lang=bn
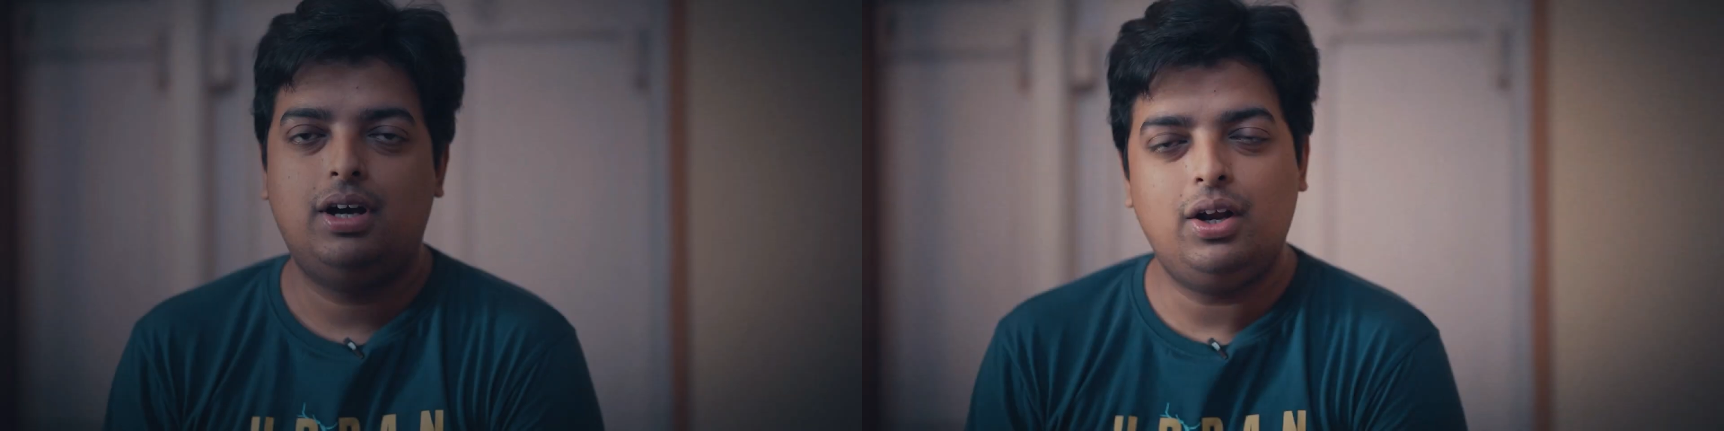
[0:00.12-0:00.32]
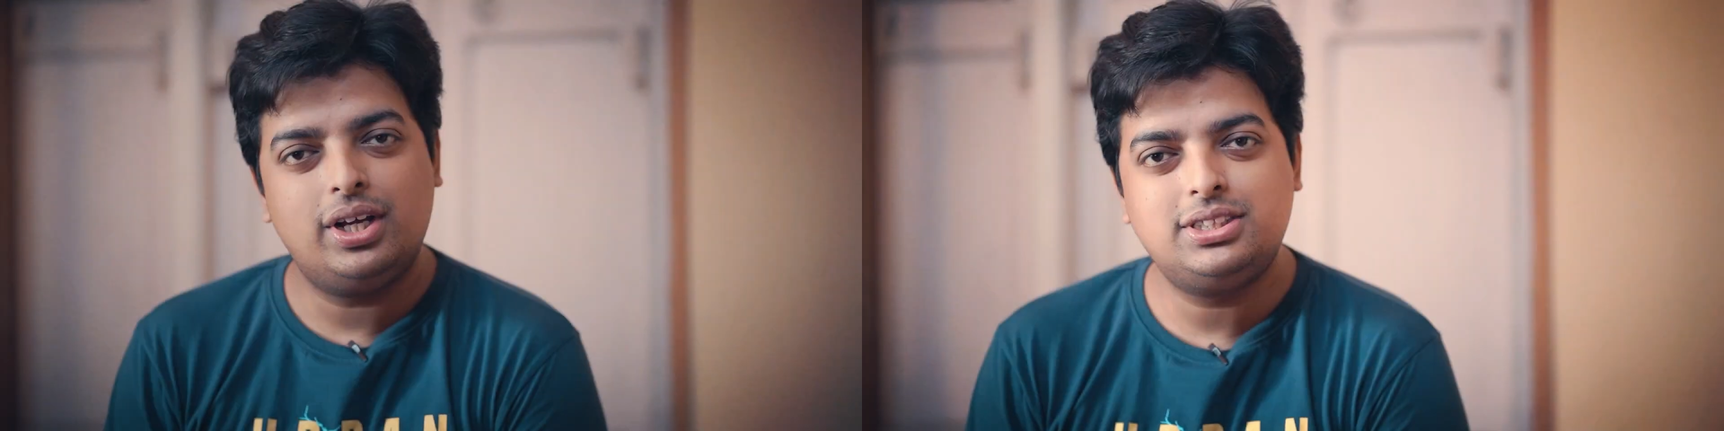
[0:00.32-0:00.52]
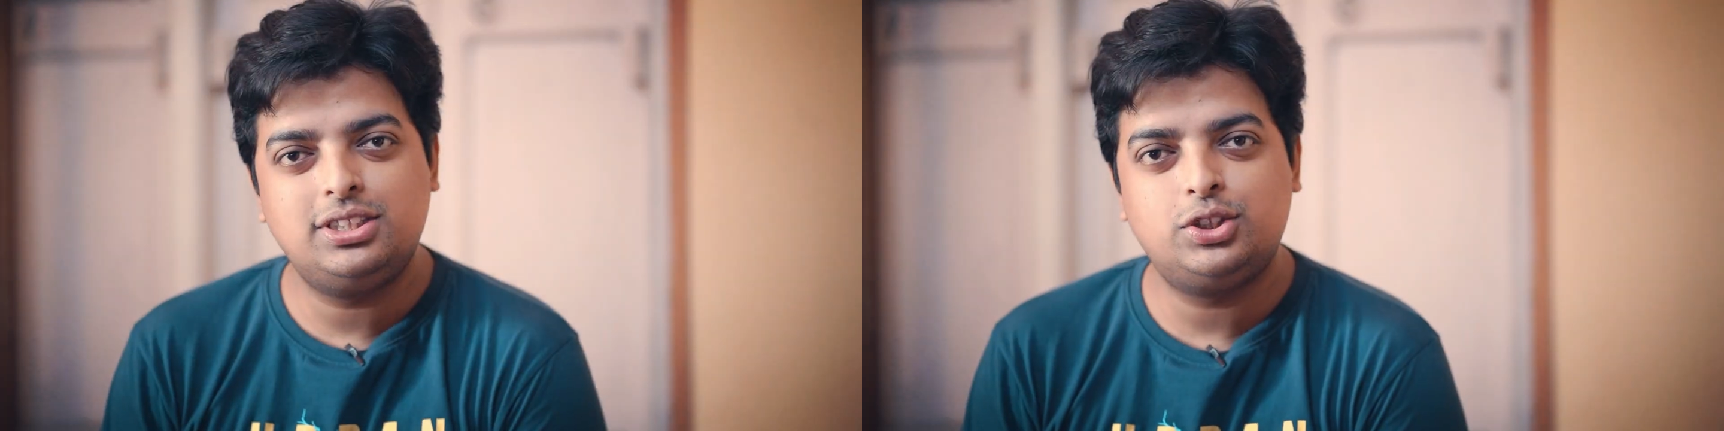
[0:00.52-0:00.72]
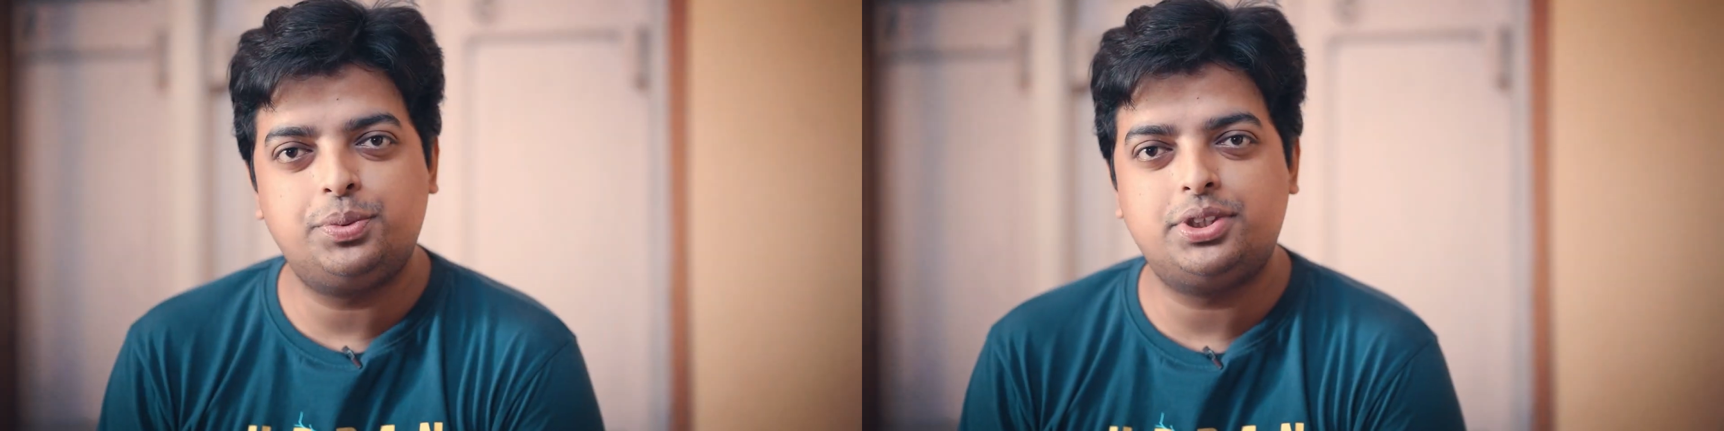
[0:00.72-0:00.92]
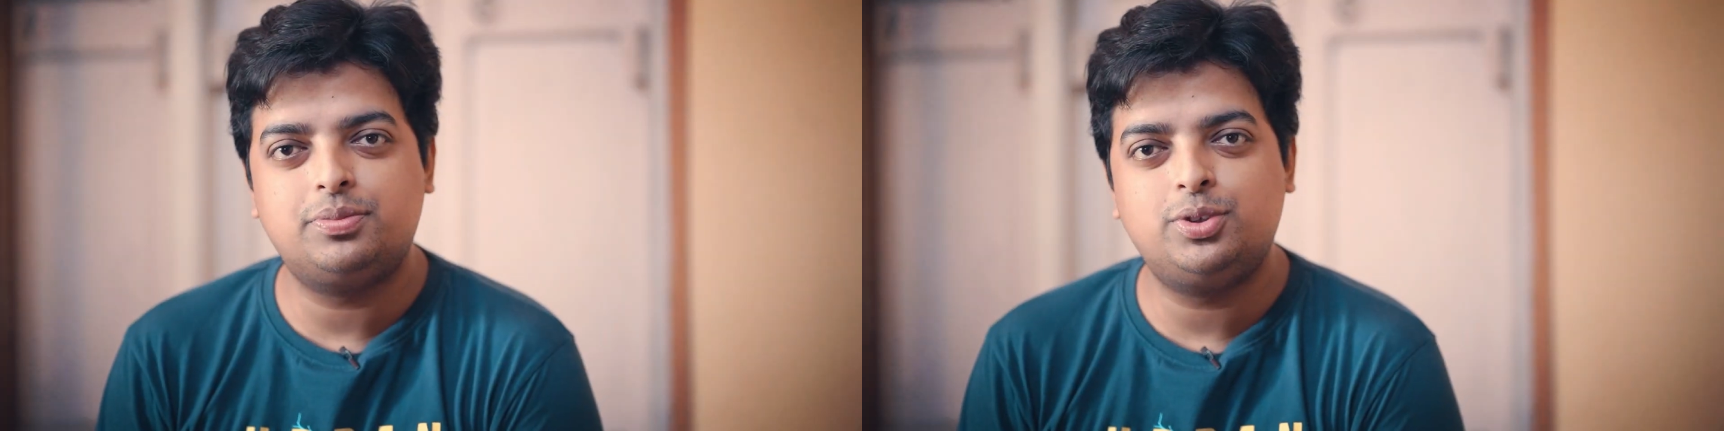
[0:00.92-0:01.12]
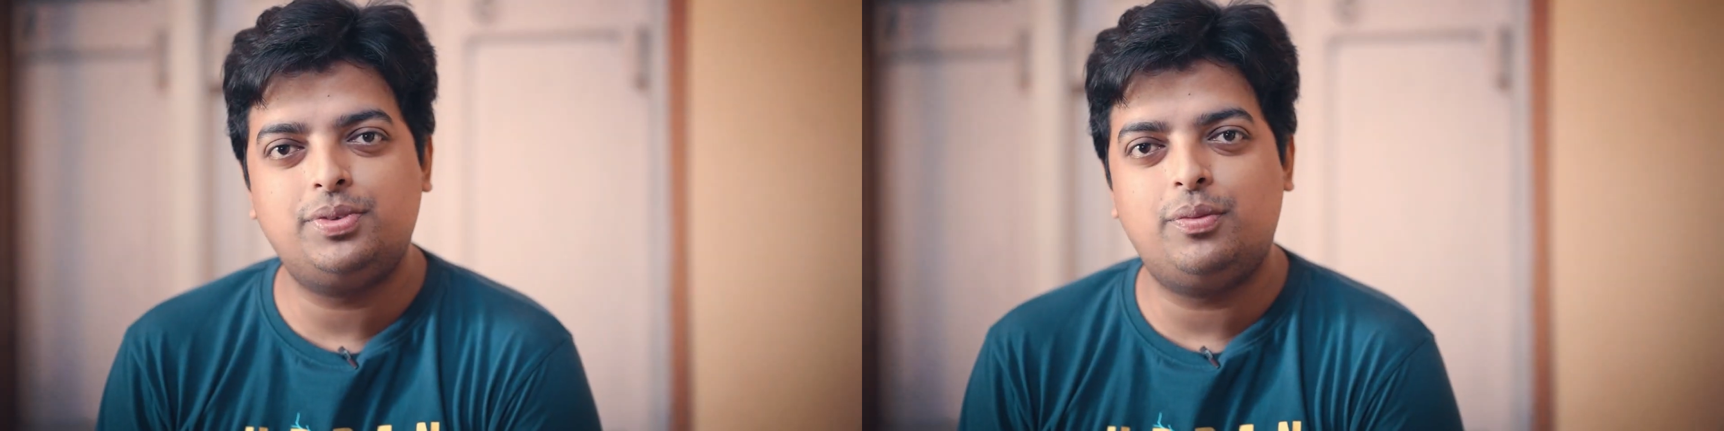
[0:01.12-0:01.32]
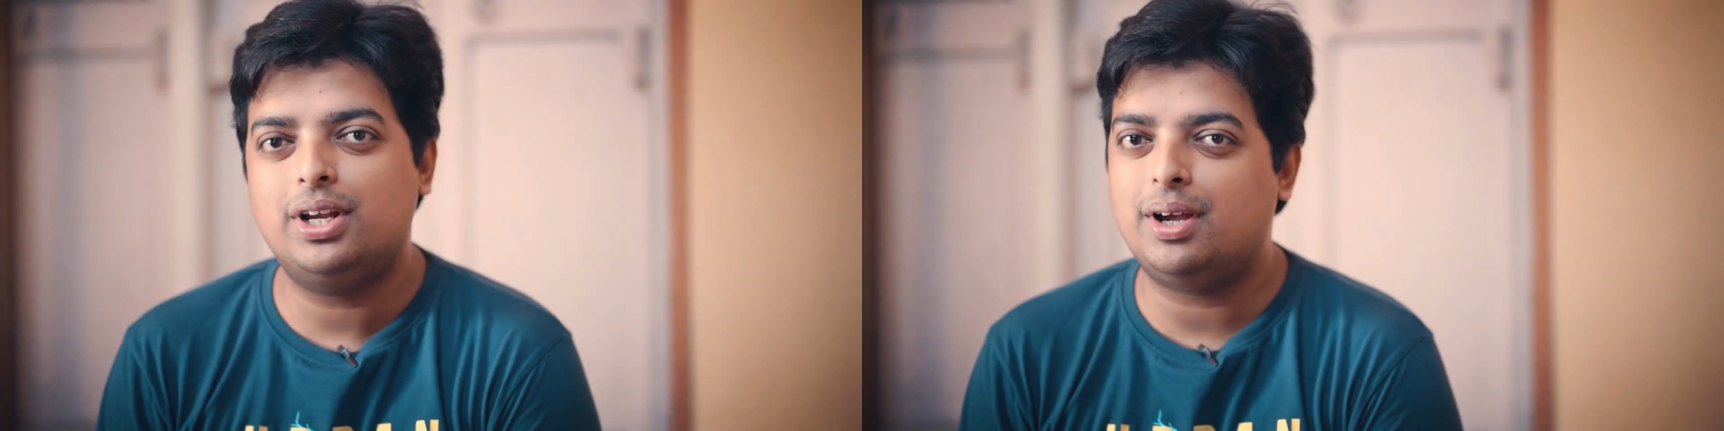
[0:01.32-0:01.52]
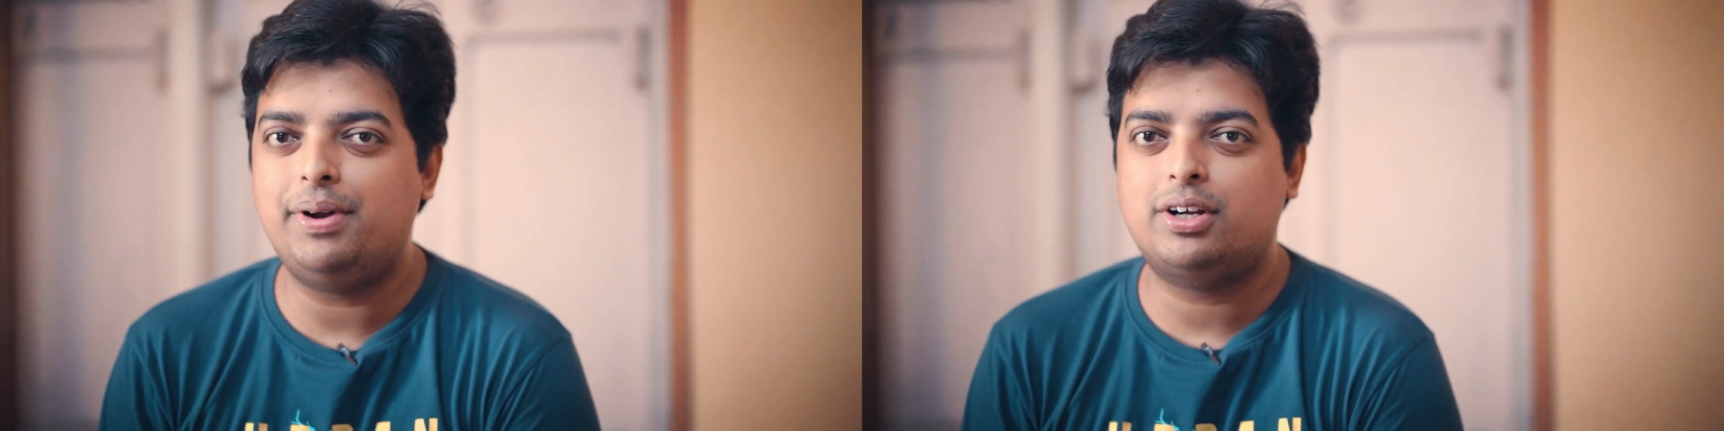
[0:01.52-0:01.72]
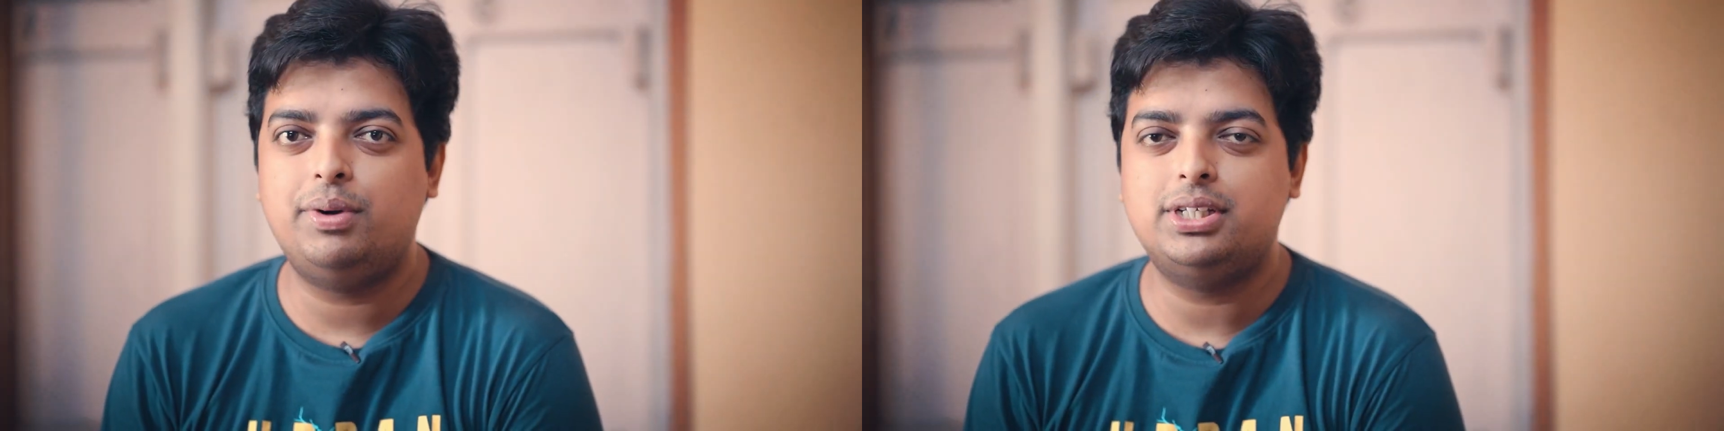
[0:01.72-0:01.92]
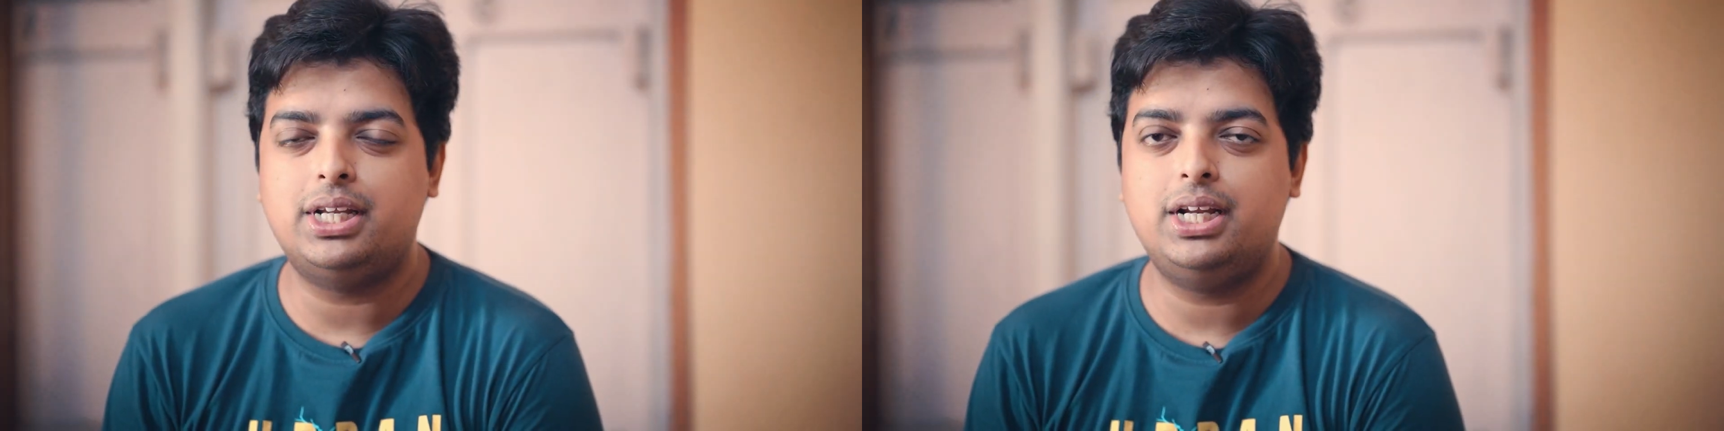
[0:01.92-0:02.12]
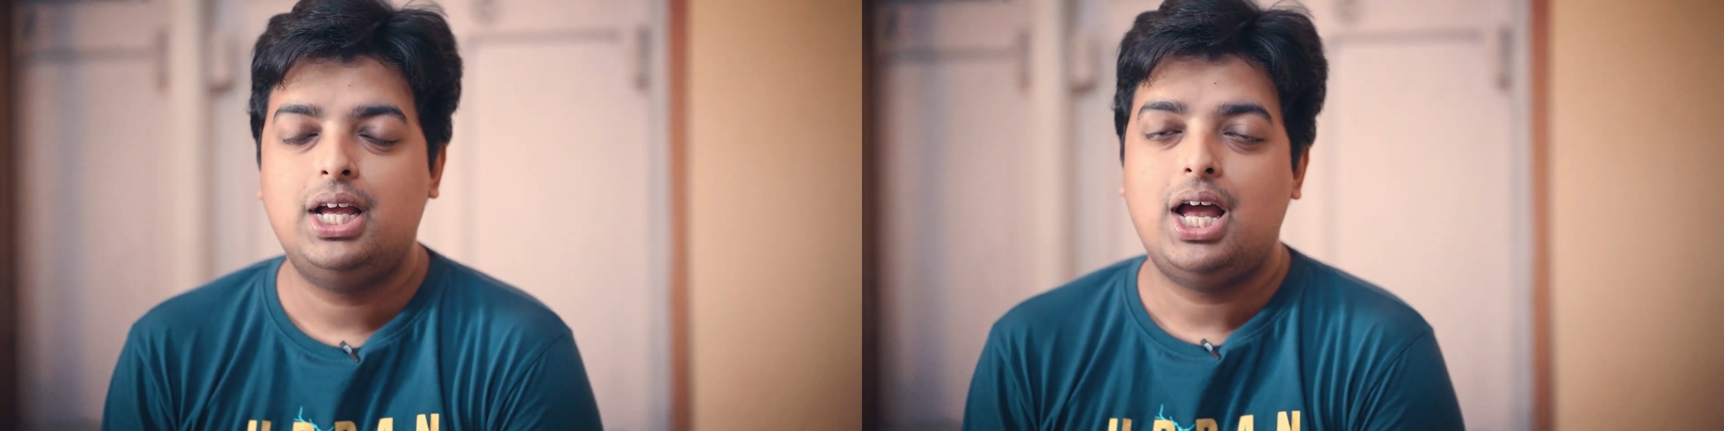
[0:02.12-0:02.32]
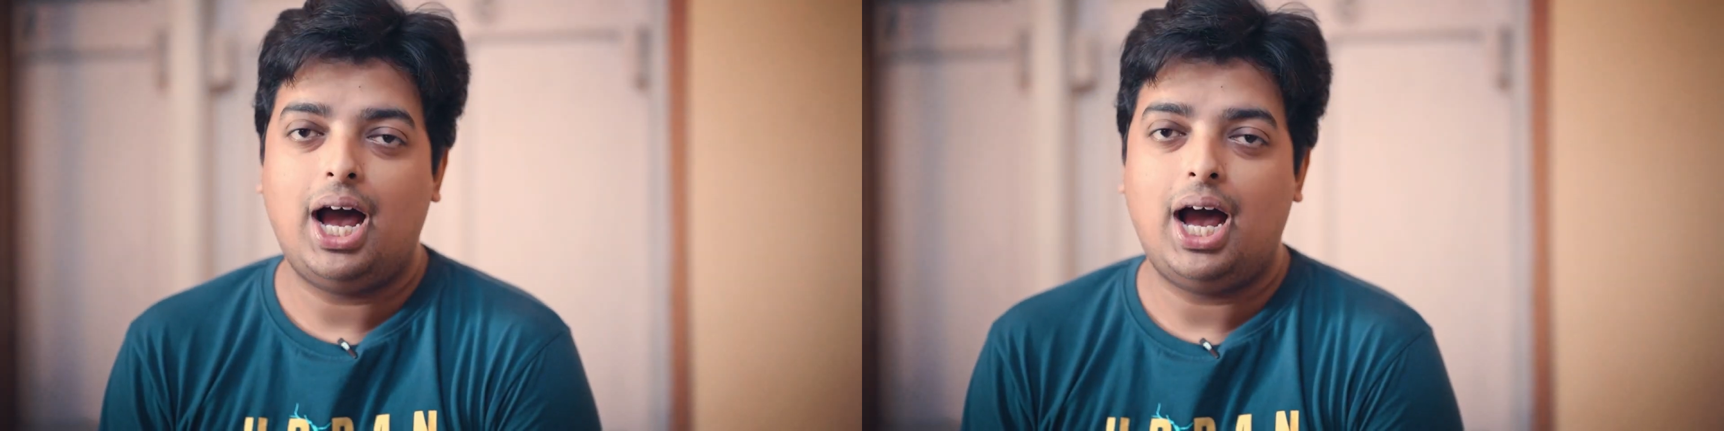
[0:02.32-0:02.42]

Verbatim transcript: হ্যালো গাইজ দিস অভিষেক মজুমদা ওয়েলকাম ব্যাক টু মাই চ্যানেল